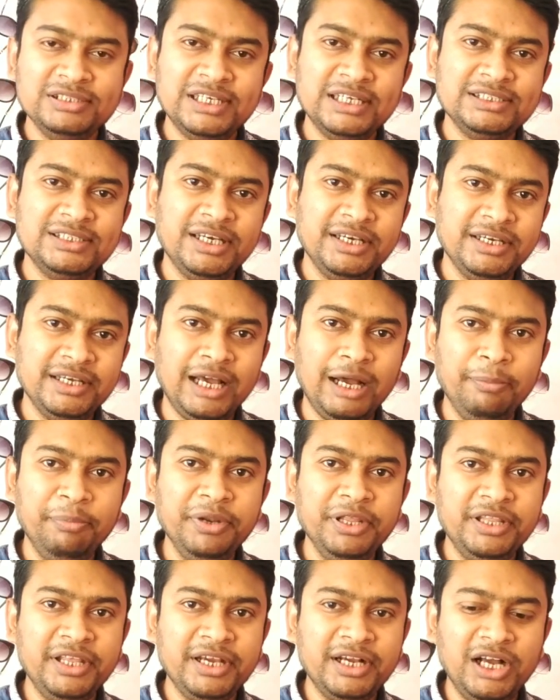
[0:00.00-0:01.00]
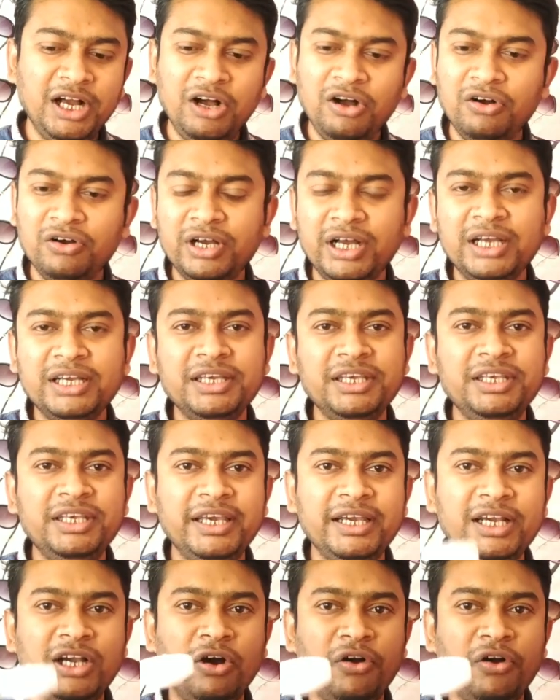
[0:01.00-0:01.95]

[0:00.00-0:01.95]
जैसा कि आपने देखा होगा कि ये